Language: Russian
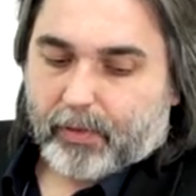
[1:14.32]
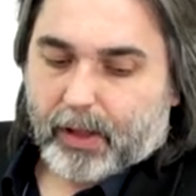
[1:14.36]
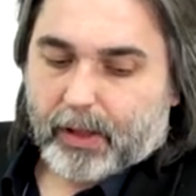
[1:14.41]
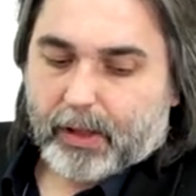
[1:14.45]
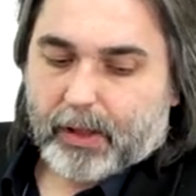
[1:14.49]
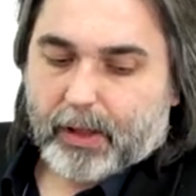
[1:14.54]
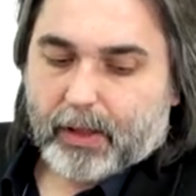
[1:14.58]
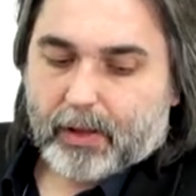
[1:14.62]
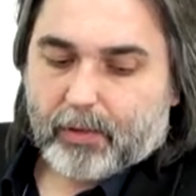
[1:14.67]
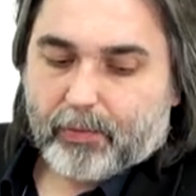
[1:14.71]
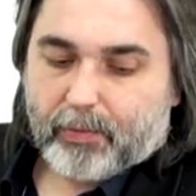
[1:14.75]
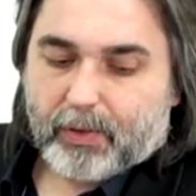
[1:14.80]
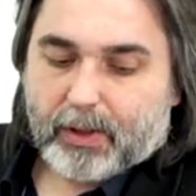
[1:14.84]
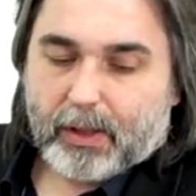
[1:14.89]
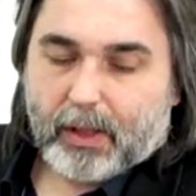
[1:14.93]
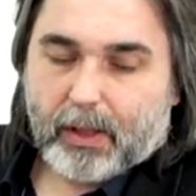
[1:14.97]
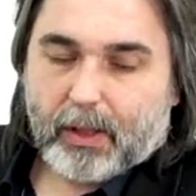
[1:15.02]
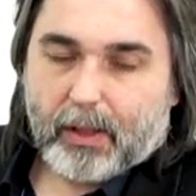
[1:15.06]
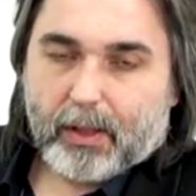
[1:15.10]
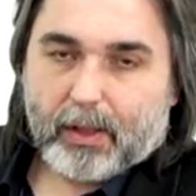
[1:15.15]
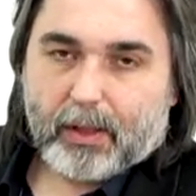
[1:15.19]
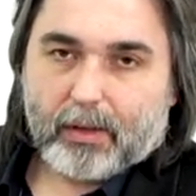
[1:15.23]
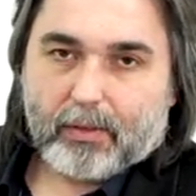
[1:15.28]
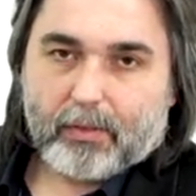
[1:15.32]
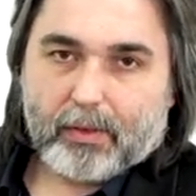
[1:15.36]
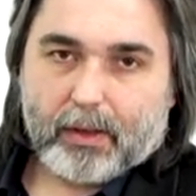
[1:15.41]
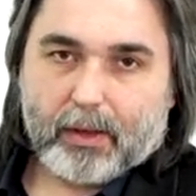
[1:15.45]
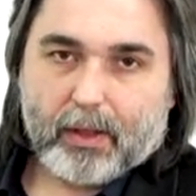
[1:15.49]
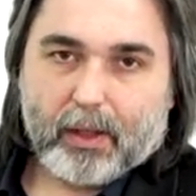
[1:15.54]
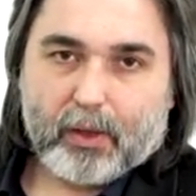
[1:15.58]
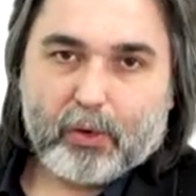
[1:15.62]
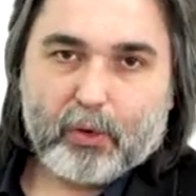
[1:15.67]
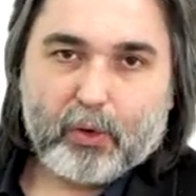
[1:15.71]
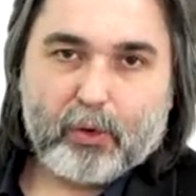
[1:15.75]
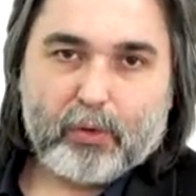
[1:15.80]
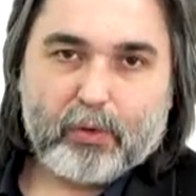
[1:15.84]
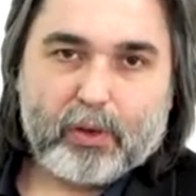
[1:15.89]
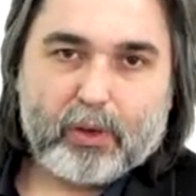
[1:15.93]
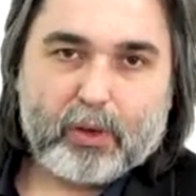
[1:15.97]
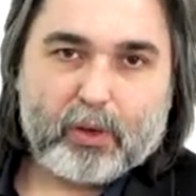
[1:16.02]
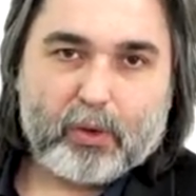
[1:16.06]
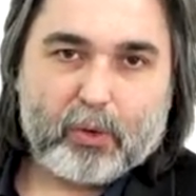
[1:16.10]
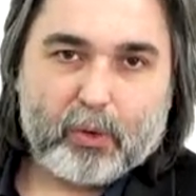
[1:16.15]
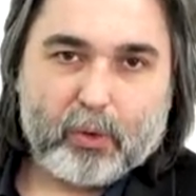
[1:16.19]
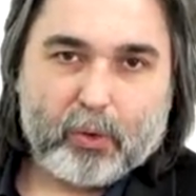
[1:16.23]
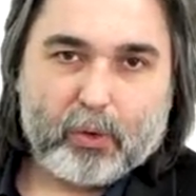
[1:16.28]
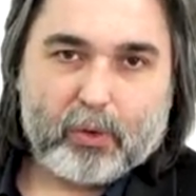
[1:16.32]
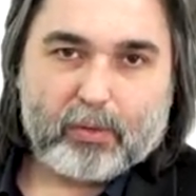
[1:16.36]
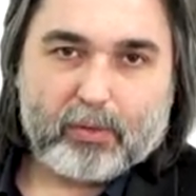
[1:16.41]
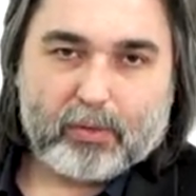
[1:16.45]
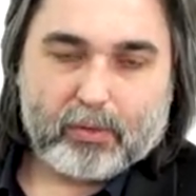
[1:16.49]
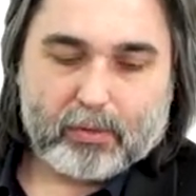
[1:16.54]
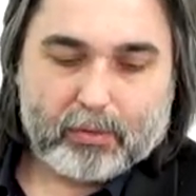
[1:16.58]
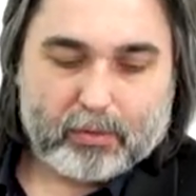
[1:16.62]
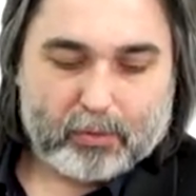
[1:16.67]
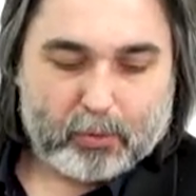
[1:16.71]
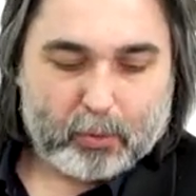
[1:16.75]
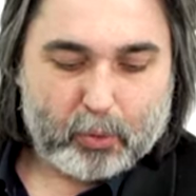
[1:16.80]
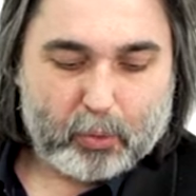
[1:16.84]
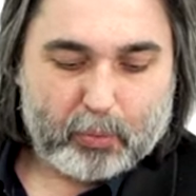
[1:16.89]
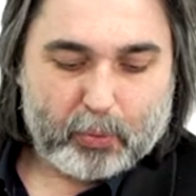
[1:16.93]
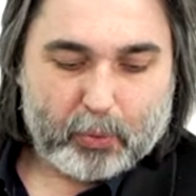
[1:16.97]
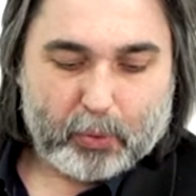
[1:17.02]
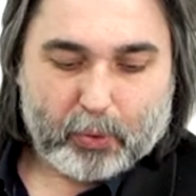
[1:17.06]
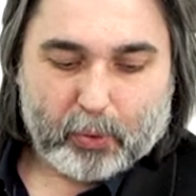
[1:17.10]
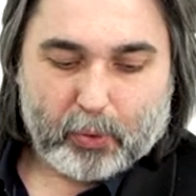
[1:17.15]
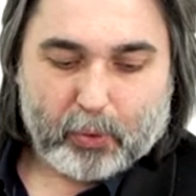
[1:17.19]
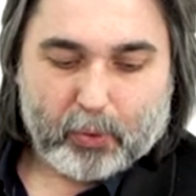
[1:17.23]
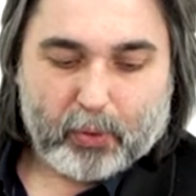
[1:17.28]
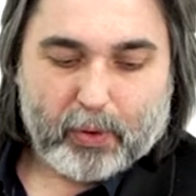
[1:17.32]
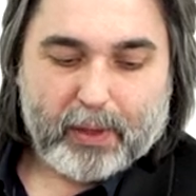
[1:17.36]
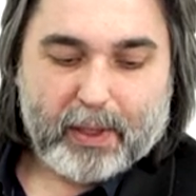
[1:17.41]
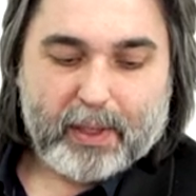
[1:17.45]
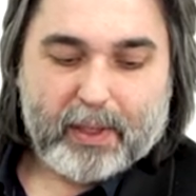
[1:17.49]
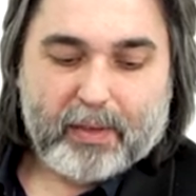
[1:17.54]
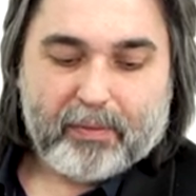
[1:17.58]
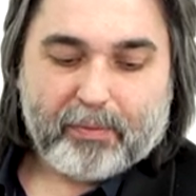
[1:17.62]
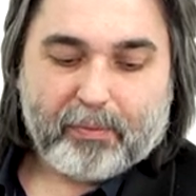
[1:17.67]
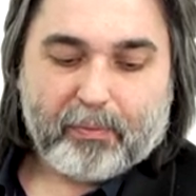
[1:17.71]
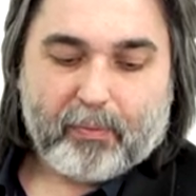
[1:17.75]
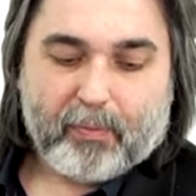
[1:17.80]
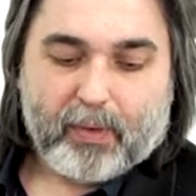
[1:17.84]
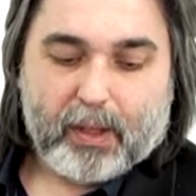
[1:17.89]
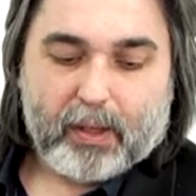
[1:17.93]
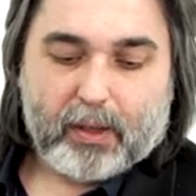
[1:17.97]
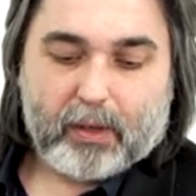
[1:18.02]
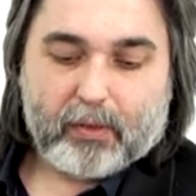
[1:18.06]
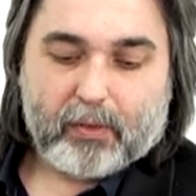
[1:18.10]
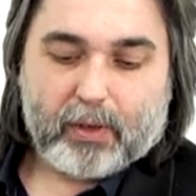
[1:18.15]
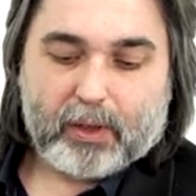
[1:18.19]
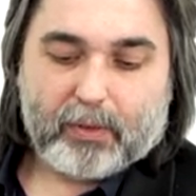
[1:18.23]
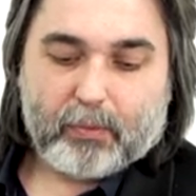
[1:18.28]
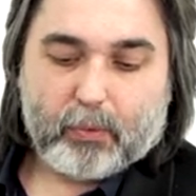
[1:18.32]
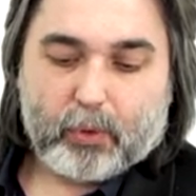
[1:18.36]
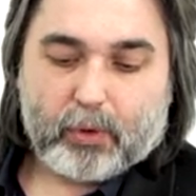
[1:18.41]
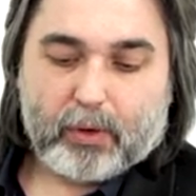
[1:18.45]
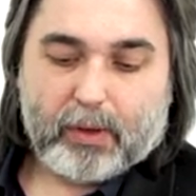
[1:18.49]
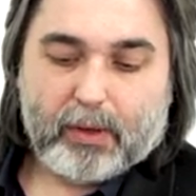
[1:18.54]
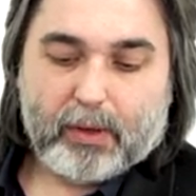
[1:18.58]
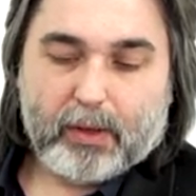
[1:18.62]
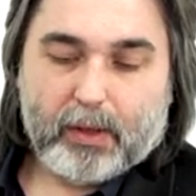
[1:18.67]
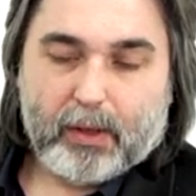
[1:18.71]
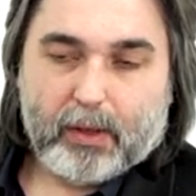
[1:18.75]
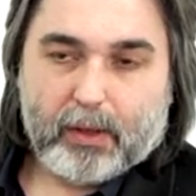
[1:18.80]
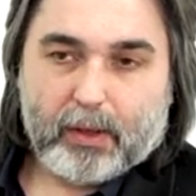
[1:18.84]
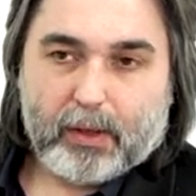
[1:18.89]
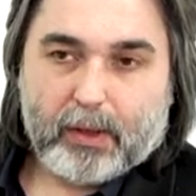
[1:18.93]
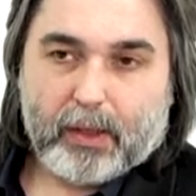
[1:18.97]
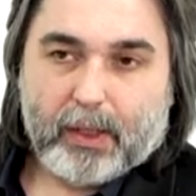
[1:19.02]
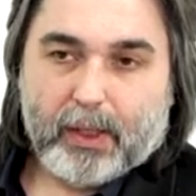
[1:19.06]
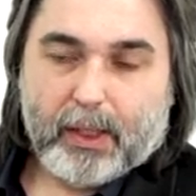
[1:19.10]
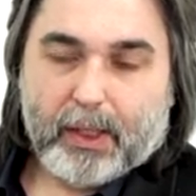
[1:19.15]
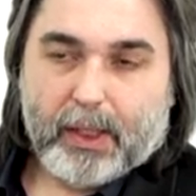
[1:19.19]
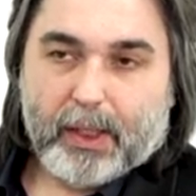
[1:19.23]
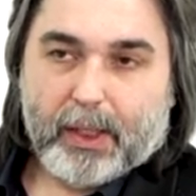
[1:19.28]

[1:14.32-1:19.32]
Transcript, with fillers: Я специально не готовился, но думаю, что это возможно сделать.